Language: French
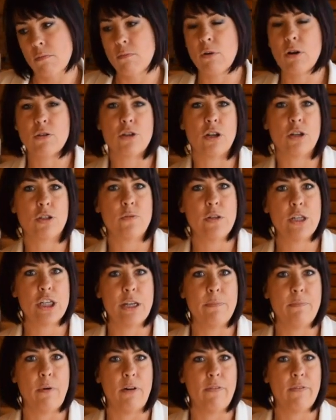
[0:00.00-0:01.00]
moi aujourd'hui
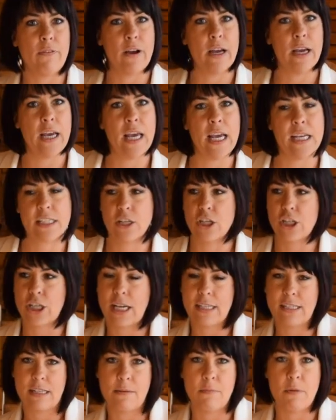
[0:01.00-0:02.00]
j'ai pas faim, est-ce que j'ai
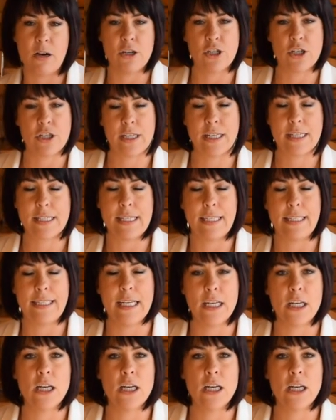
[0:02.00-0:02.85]
assez mangé, etc.